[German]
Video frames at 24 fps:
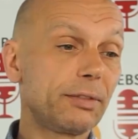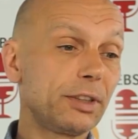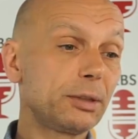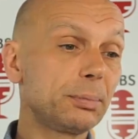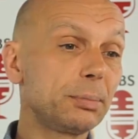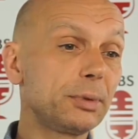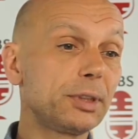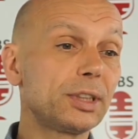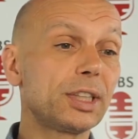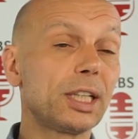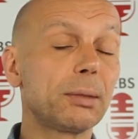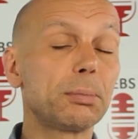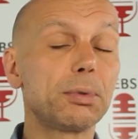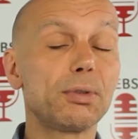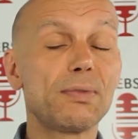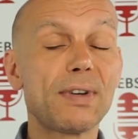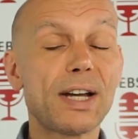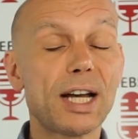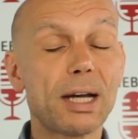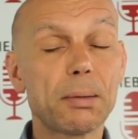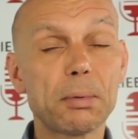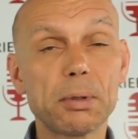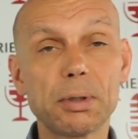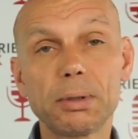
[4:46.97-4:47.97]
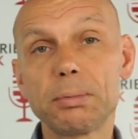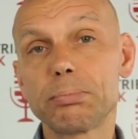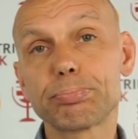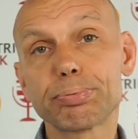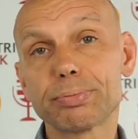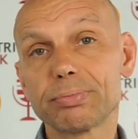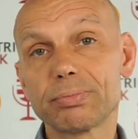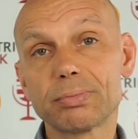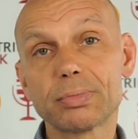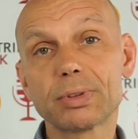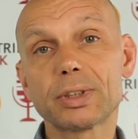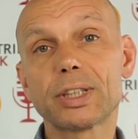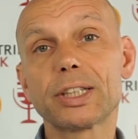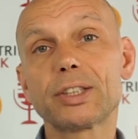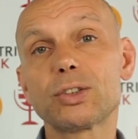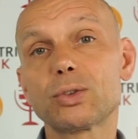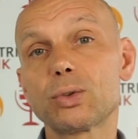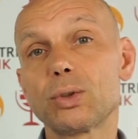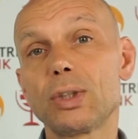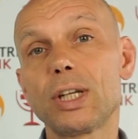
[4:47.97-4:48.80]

wenn ich mich da bewerbe, kriegst